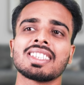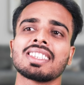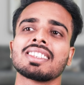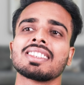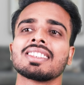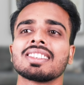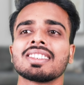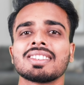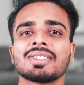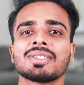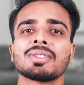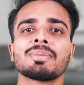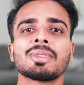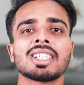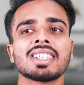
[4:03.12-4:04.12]
था
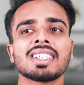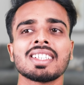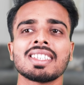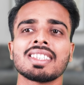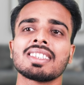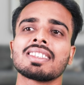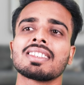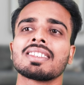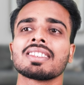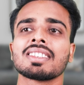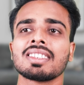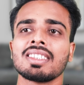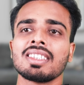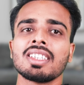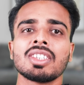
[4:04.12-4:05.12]
तो मैं आ गया
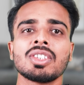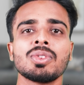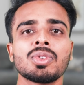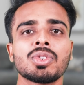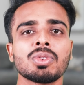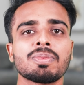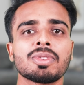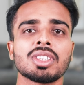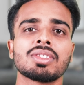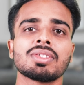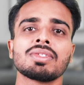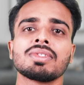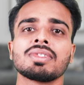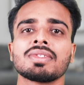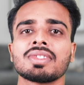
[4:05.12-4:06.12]
यूट्यूब के
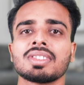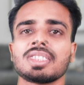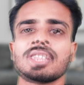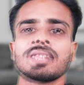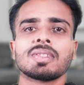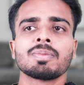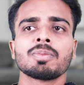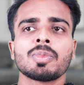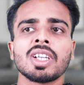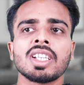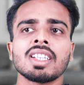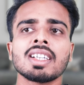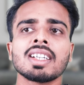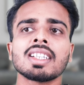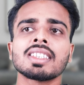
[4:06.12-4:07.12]
थ्रू हम
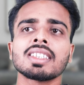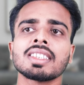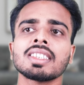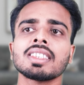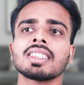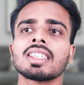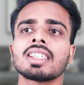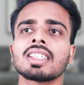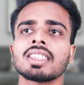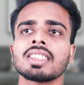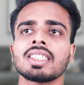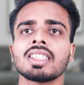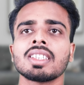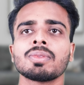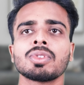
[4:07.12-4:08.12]
पहले लगा था कि यार
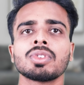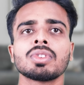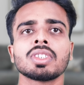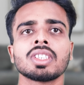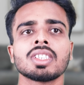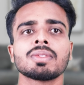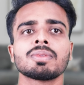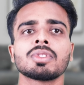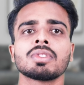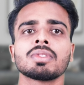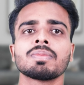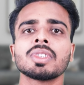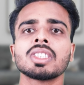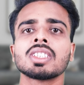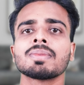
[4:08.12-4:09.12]
ये वो ये वो
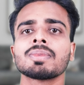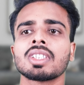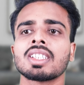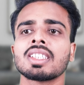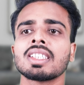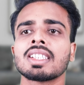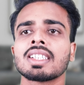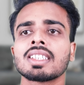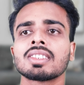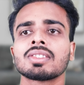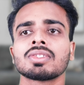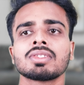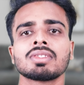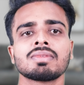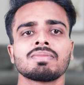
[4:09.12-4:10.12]
फिर जब करने लगा
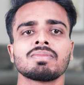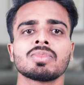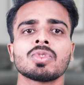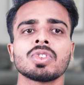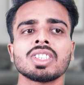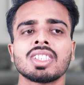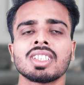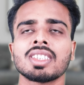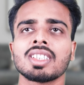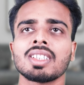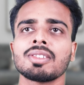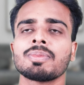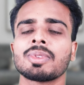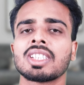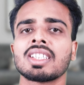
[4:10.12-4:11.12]
तो कोई दर्द
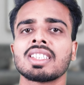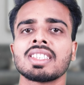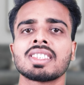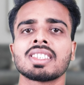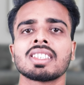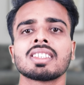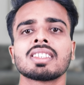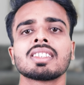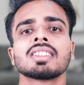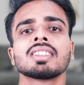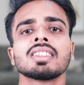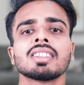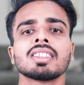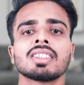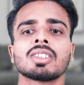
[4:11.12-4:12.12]
का भी पता नहीं चला
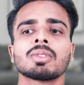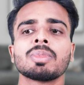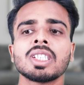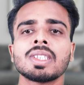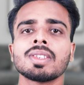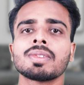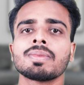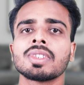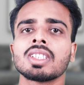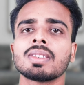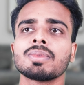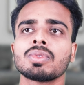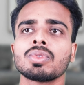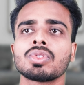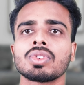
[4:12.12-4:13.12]
और बीच बीच में
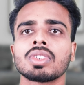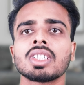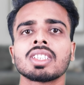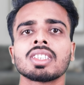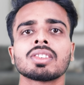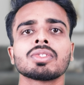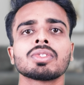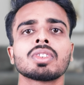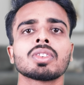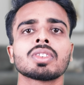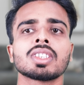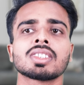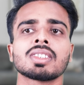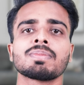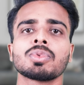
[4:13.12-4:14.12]
जब कुछ होता था तो
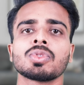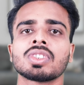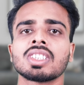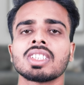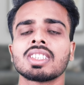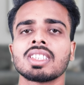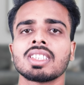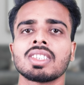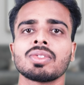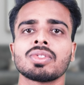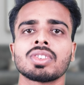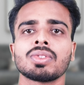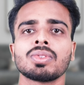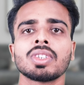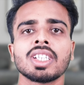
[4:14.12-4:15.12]
डॉक्टर सब पूछते थे कि
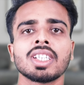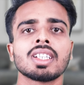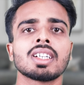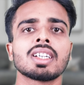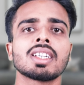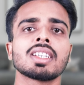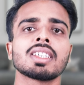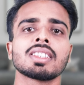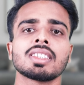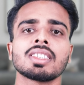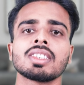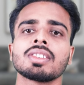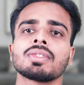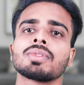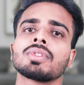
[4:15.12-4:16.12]
कुछ हो नहीं रहा है
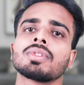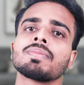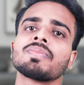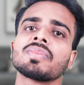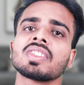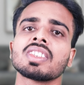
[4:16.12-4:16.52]
ये वो